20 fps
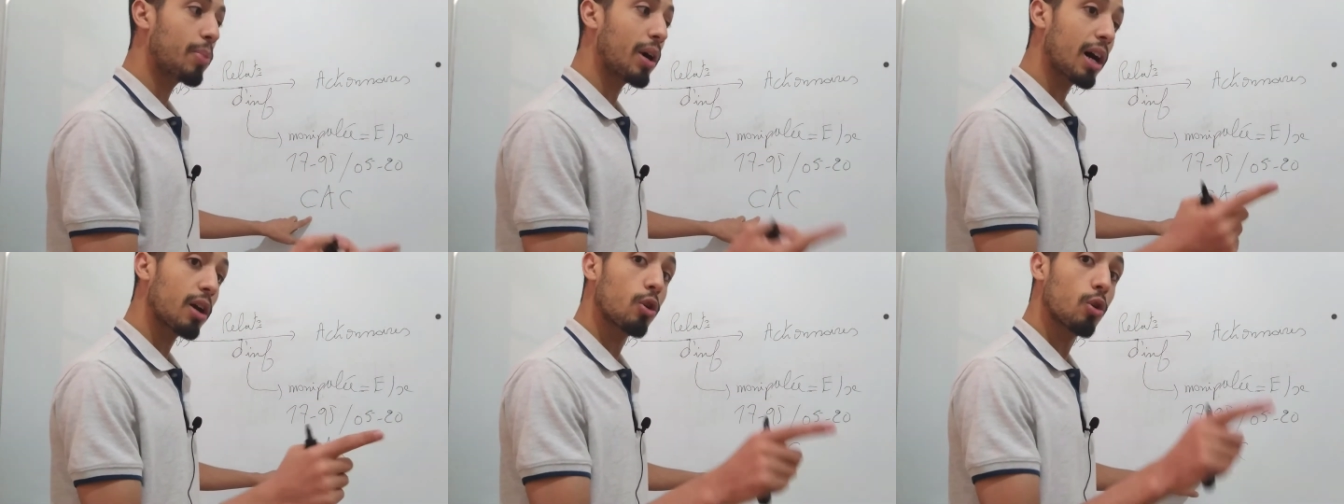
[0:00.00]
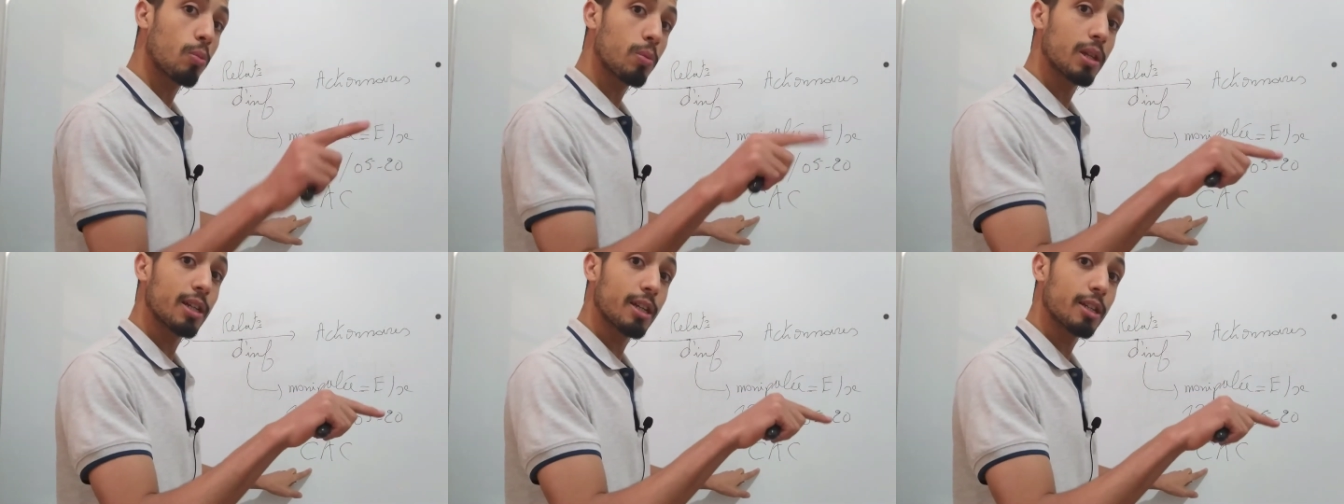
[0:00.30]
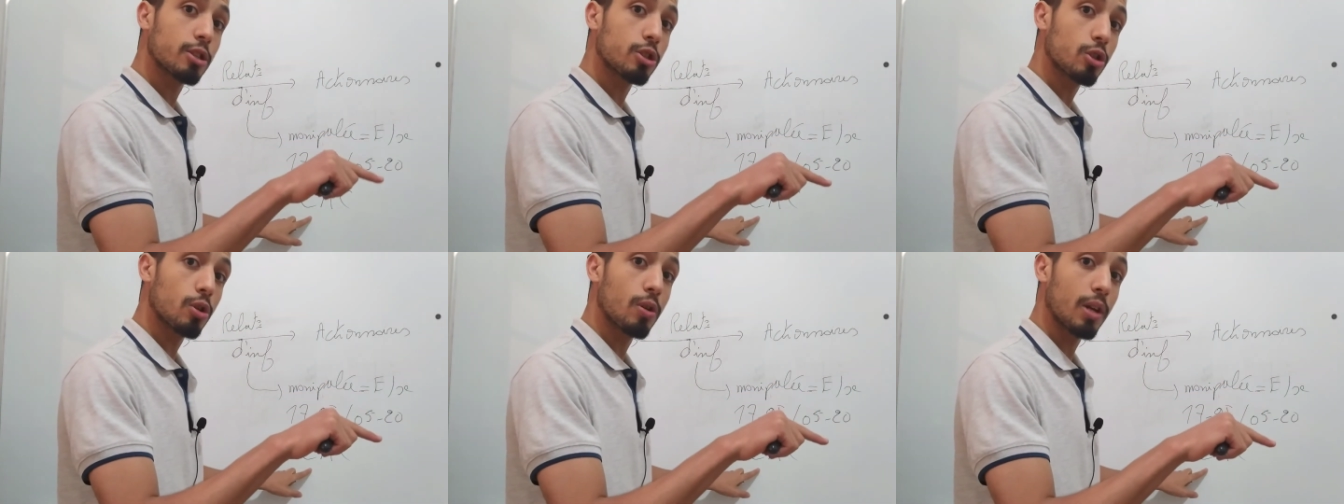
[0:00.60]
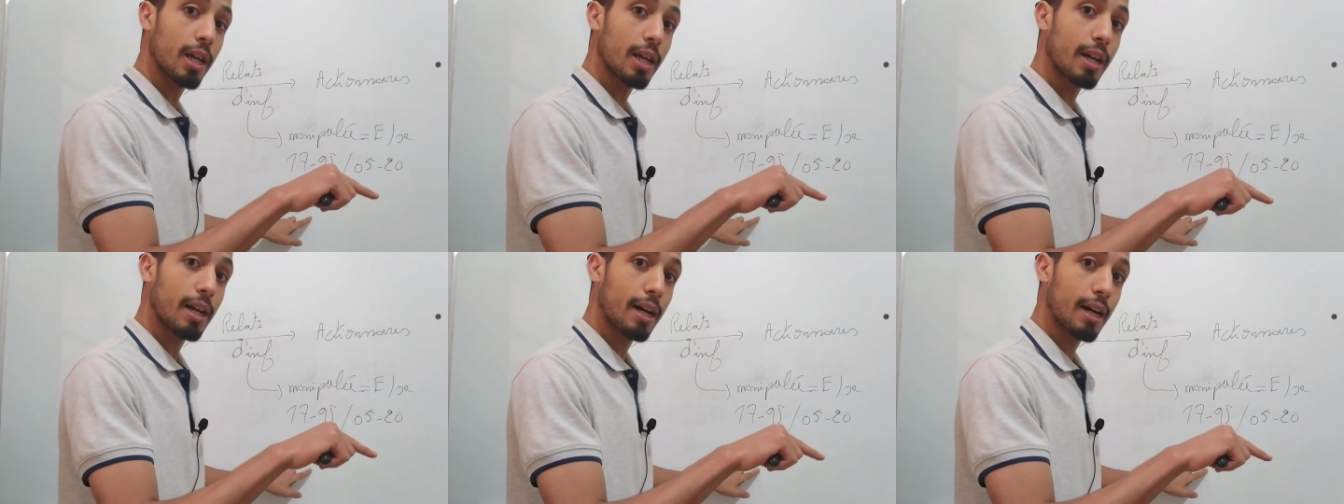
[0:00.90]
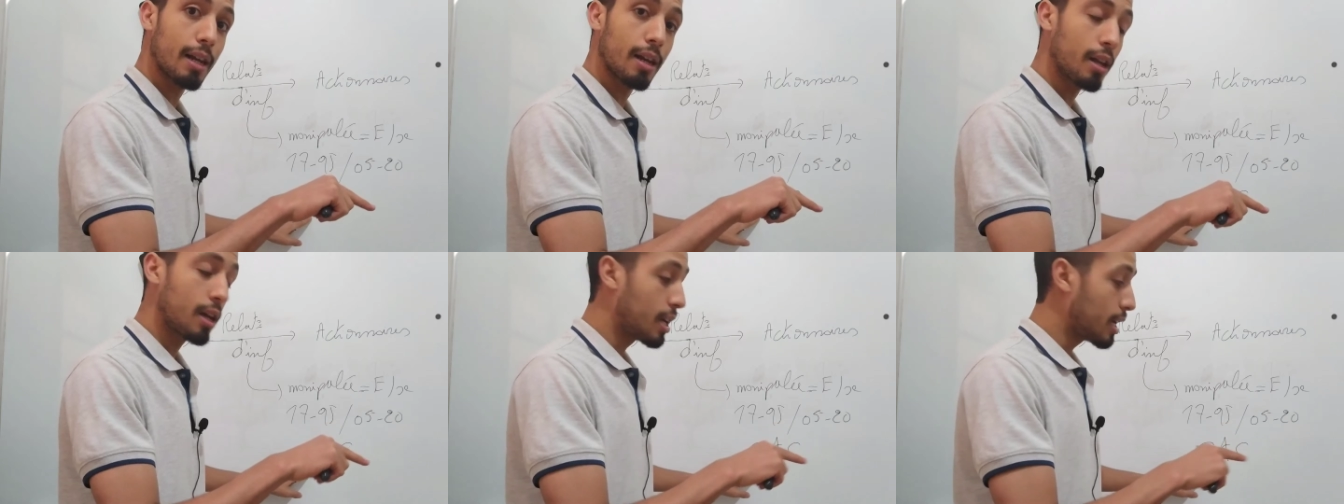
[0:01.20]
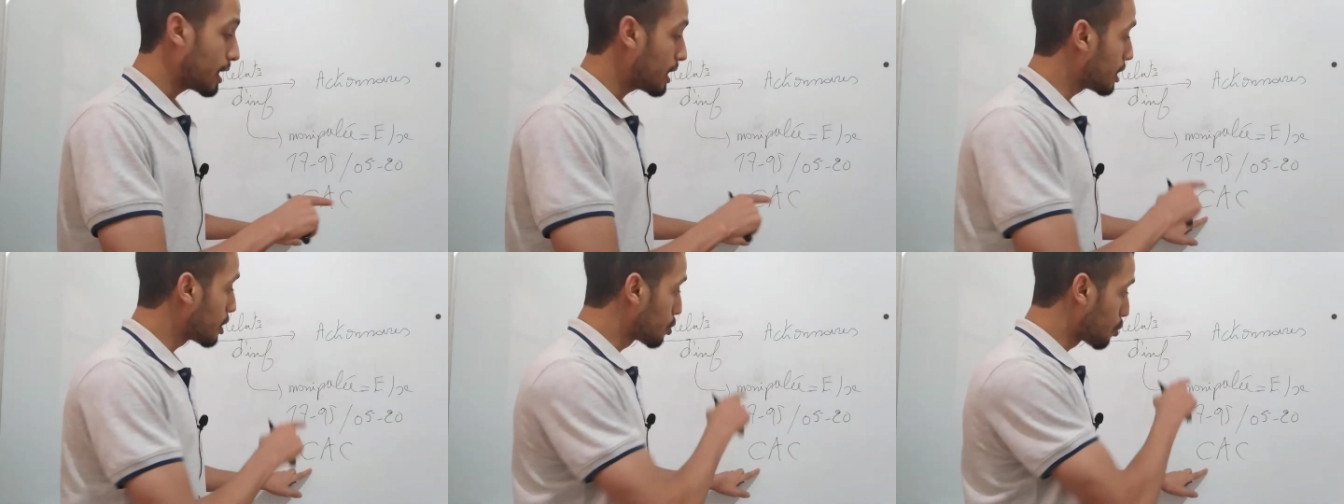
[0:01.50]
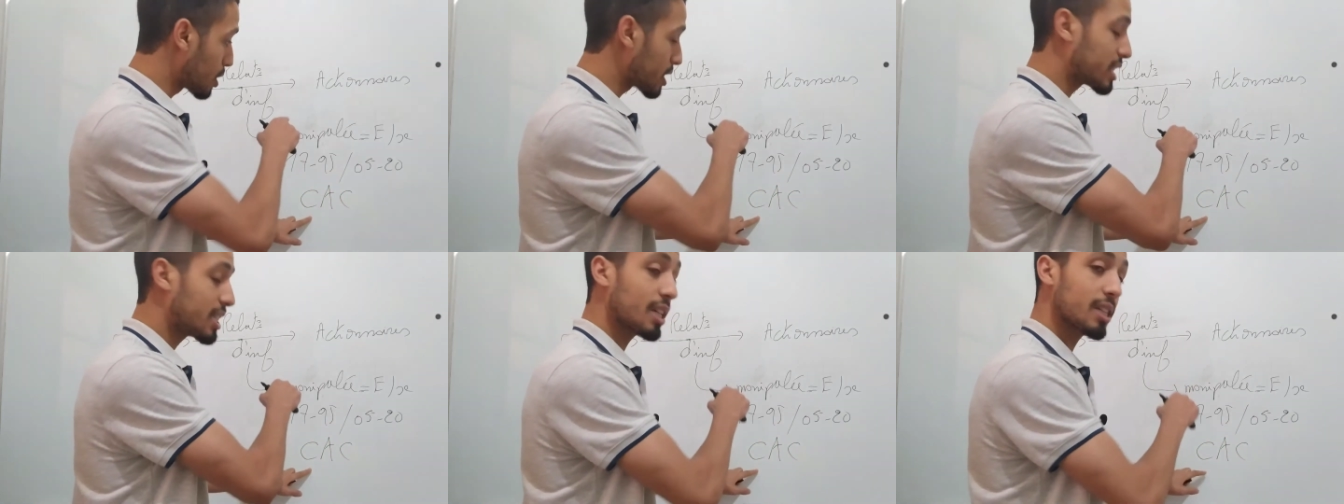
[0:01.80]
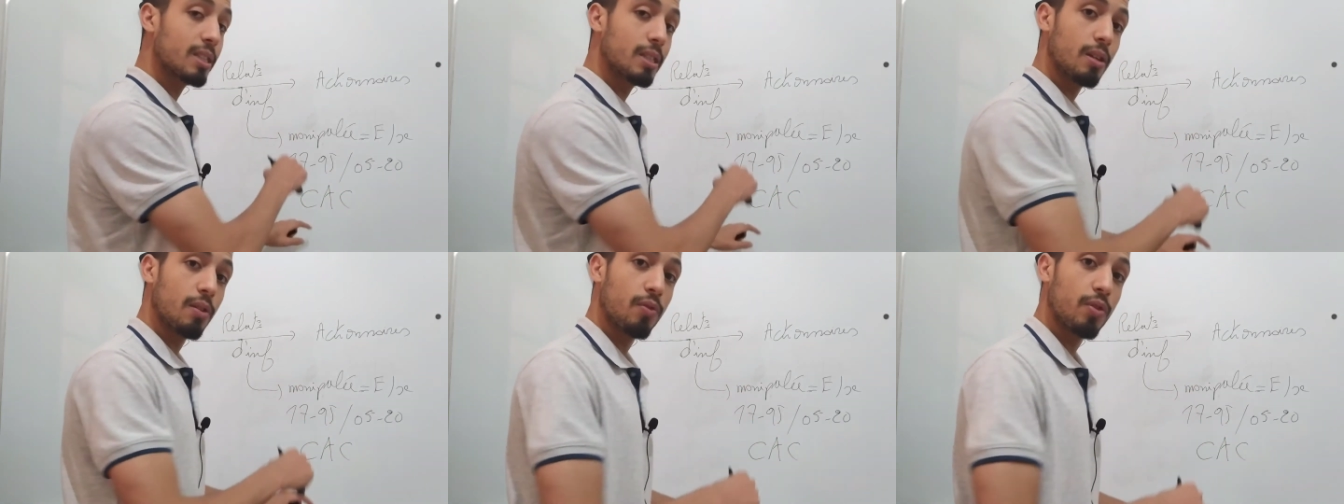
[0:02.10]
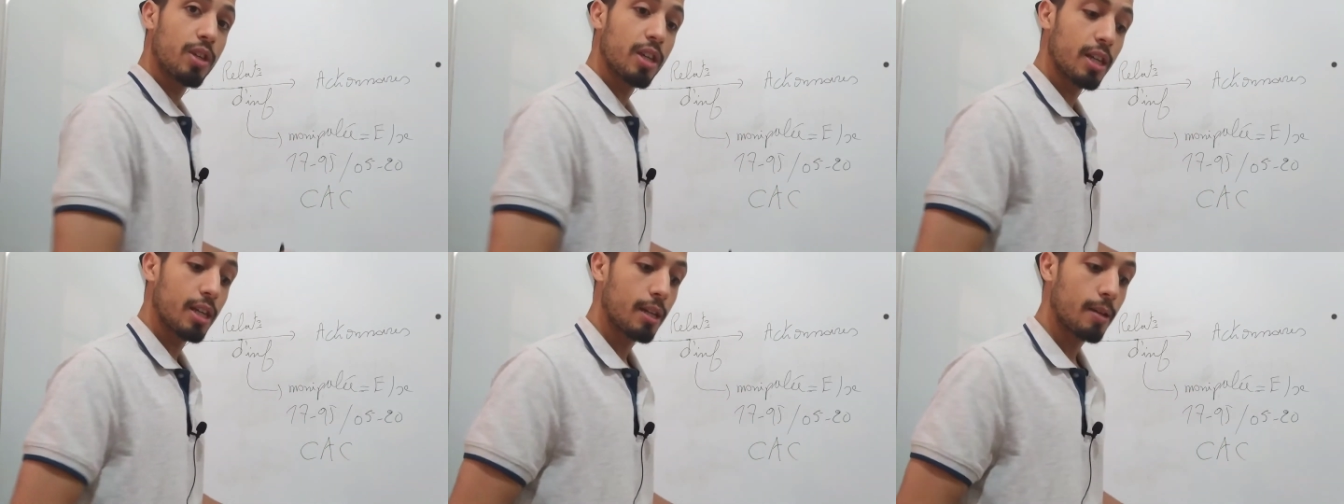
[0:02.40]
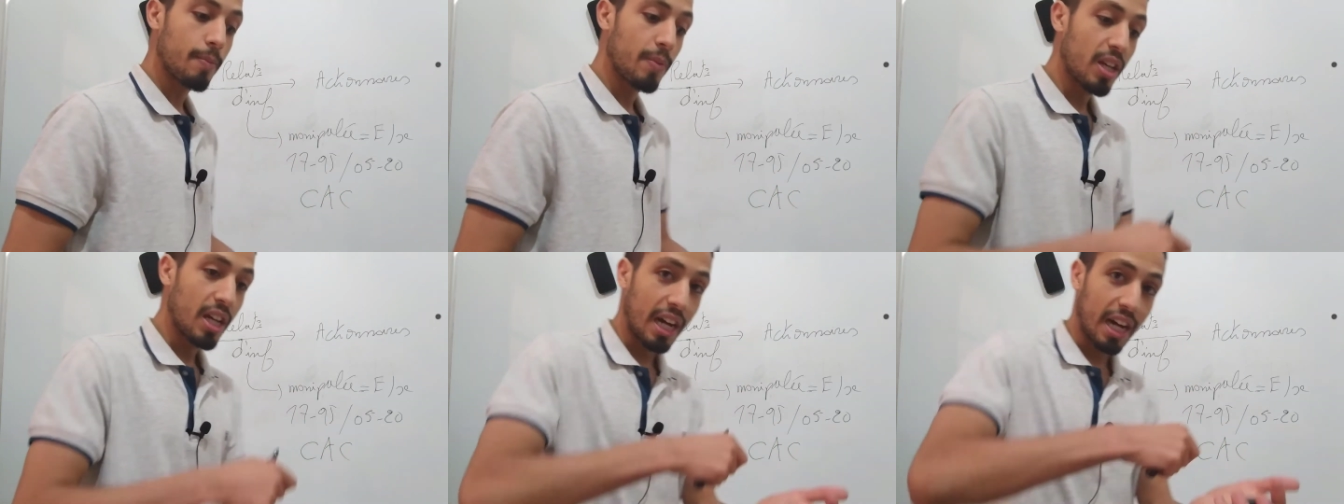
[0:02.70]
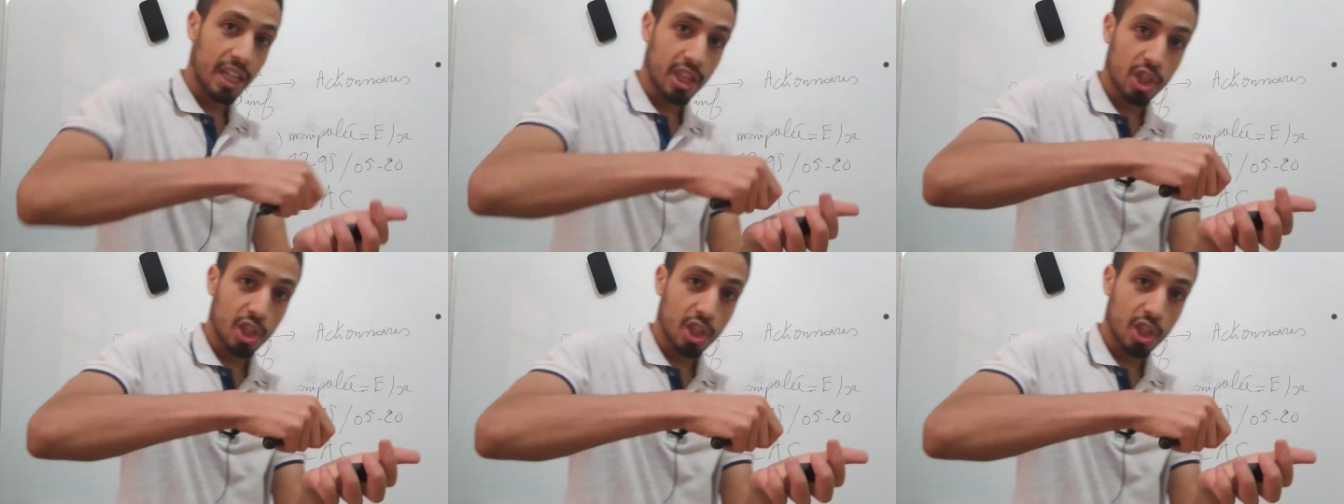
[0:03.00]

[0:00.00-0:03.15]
par l'obligation légale, il doit certifier